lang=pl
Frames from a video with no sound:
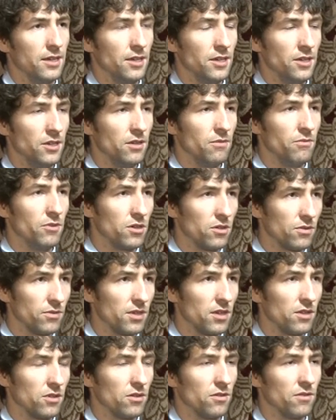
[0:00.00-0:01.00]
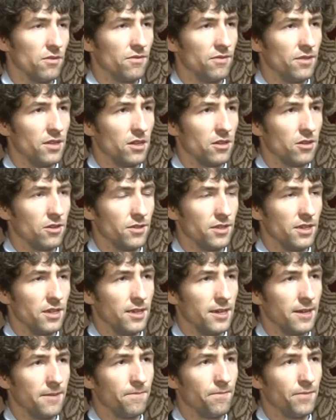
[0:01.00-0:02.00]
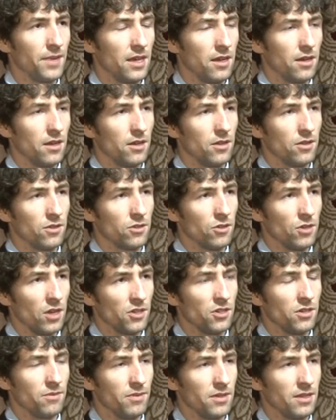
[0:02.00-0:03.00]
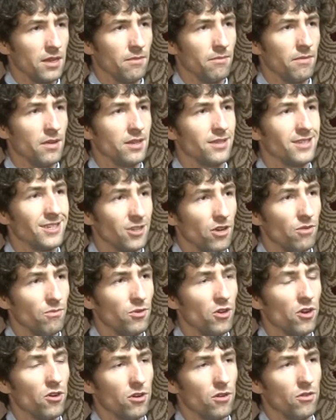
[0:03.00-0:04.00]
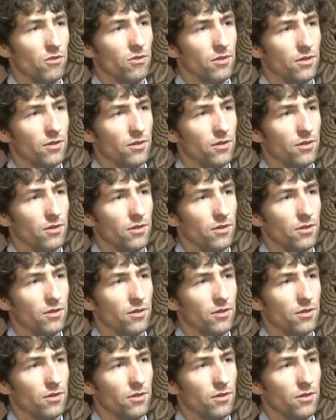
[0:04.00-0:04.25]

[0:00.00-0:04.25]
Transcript: i nie biorą za to wynagrodzenia, to ja się pytam, co biorą?